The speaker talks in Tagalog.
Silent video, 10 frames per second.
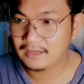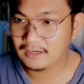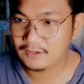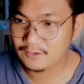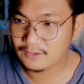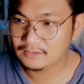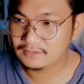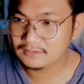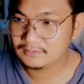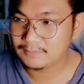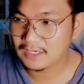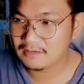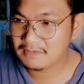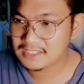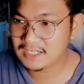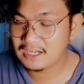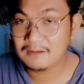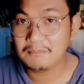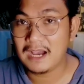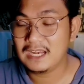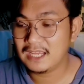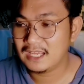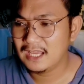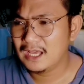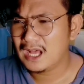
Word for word: na gano'n. Parang may sariling bale.